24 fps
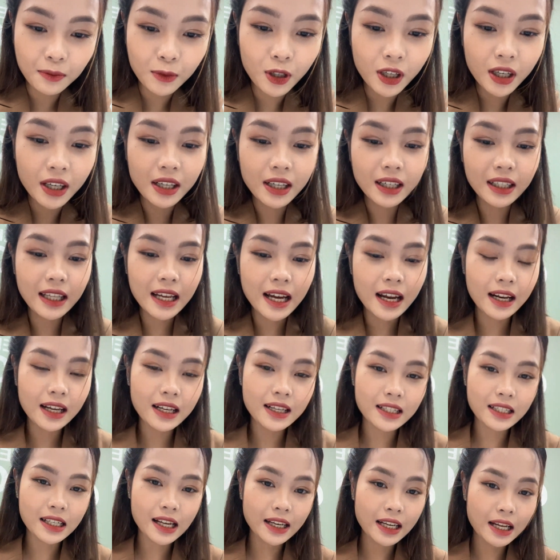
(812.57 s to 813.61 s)
Một lần nữa thì Hà
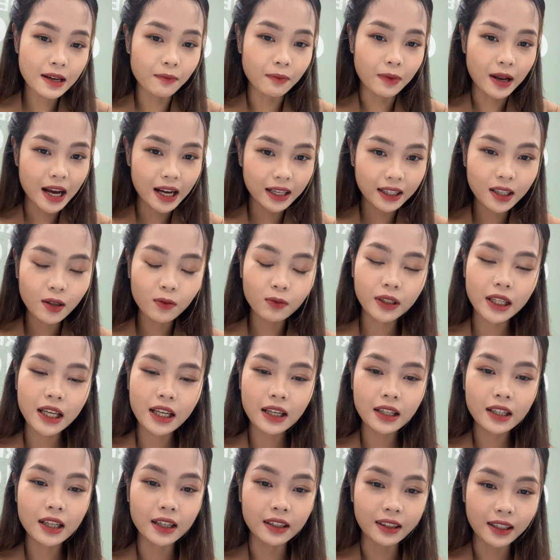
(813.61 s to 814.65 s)
Linh sẽ điểm lại thông
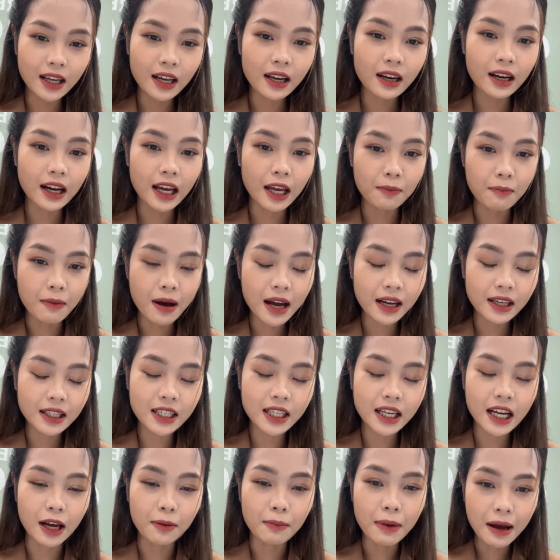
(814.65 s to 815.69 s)
tin thời tiết ngày mai
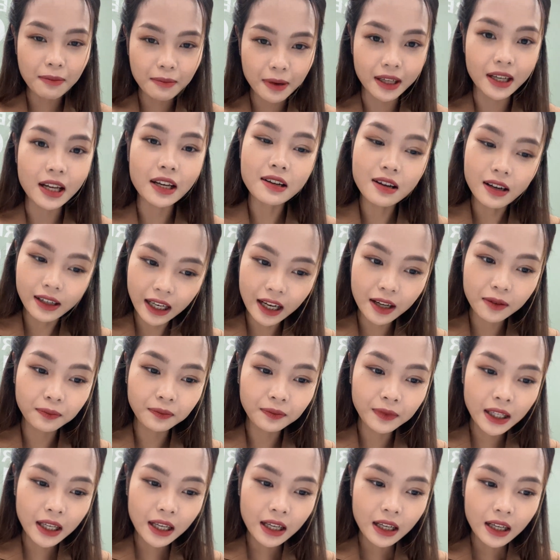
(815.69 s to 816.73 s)
trên cả ba miền đất nước nhé.
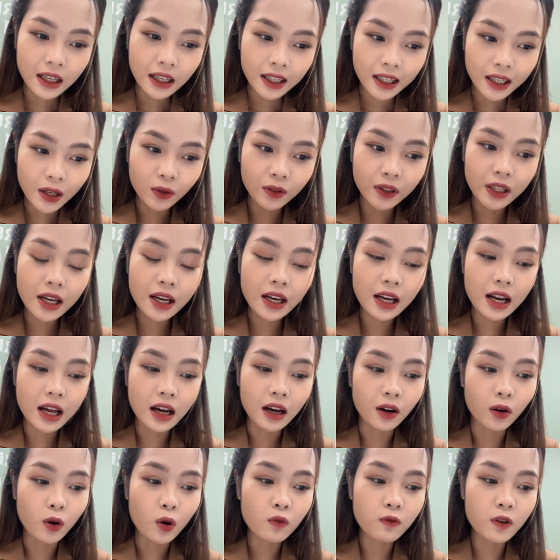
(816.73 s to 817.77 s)
Đầu tiên là
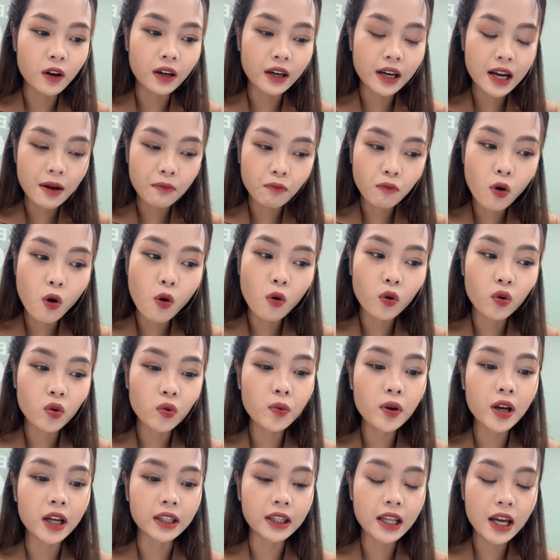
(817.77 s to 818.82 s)
ở khu vực Nam Bộ
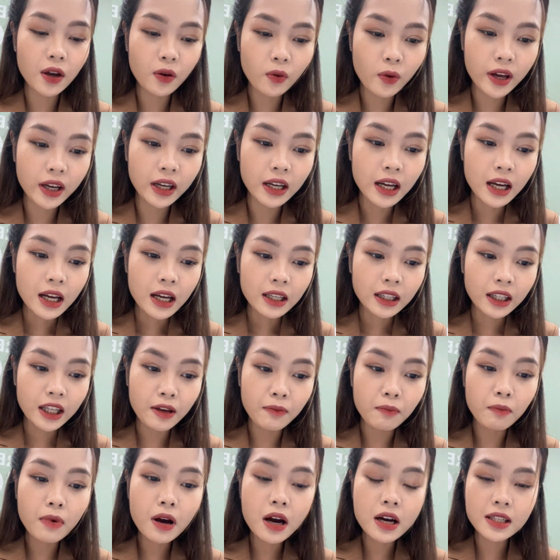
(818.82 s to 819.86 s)
cũng như là Tây Nguyên
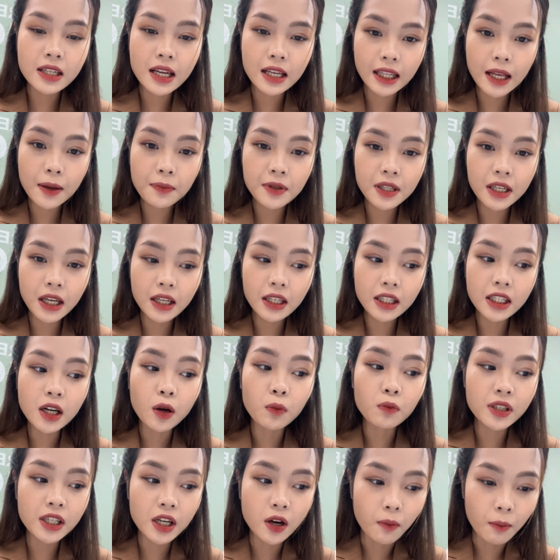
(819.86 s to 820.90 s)
thì mưa sẽ tiếp diễn
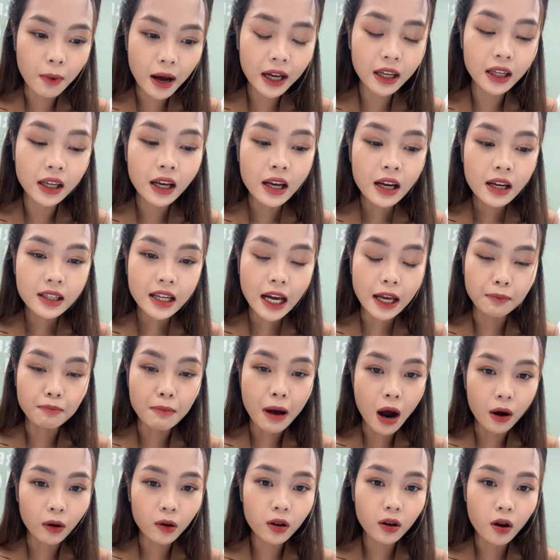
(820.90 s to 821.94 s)
trong chiều mai, cảnh
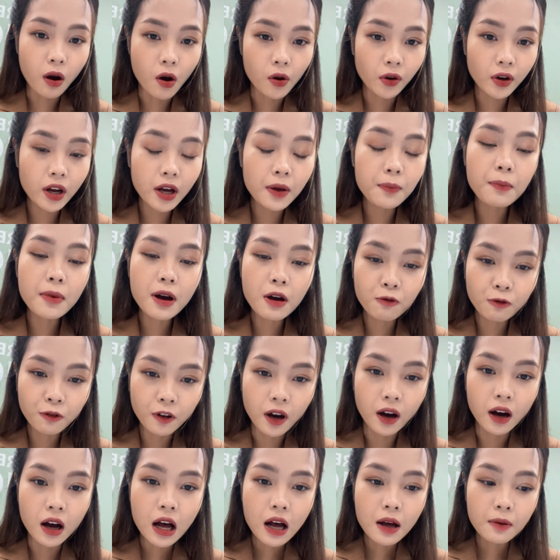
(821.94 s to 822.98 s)
báo là có nơi mưa
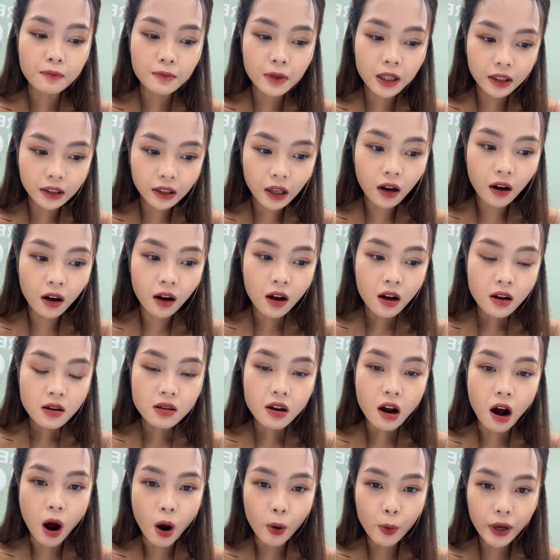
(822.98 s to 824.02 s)
vừa, mưa to,
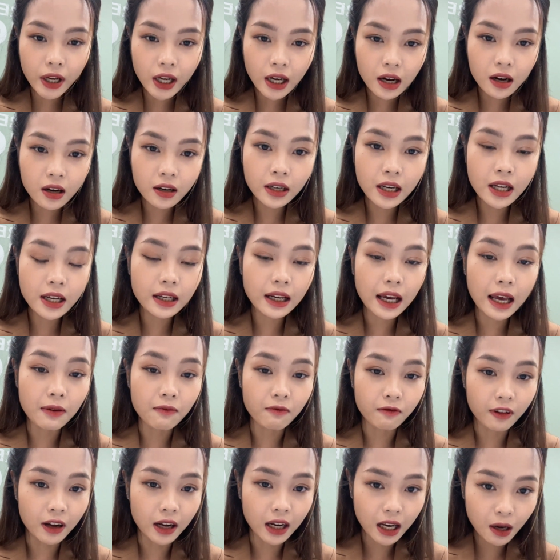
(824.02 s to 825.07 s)
có nguy cơ đi
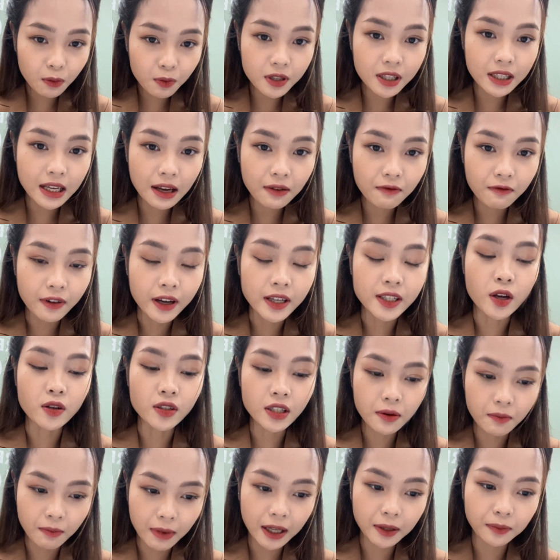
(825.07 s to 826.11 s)
kèm với lốc xét và gió
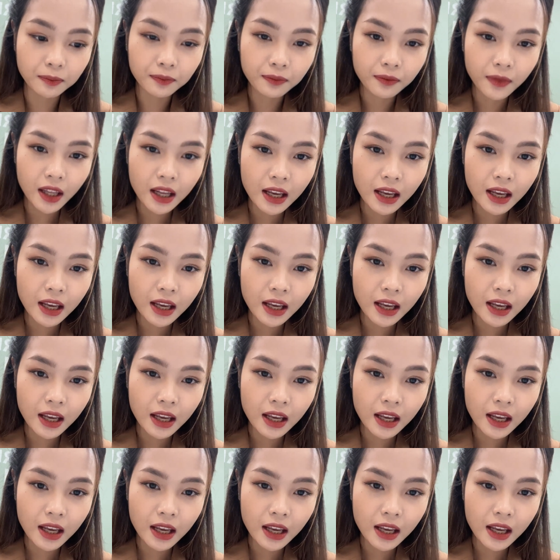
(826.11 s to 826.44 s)
rất mạnh.